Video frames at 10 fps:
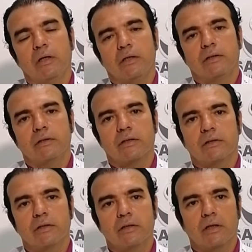
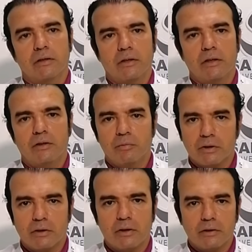İhtisası Kartal Eğitim
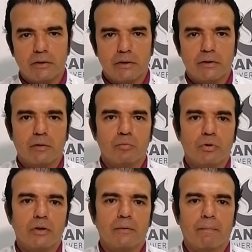Hastanesi'nde
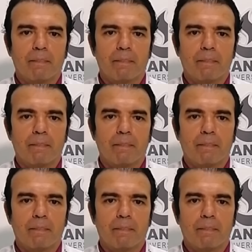İstanbul'da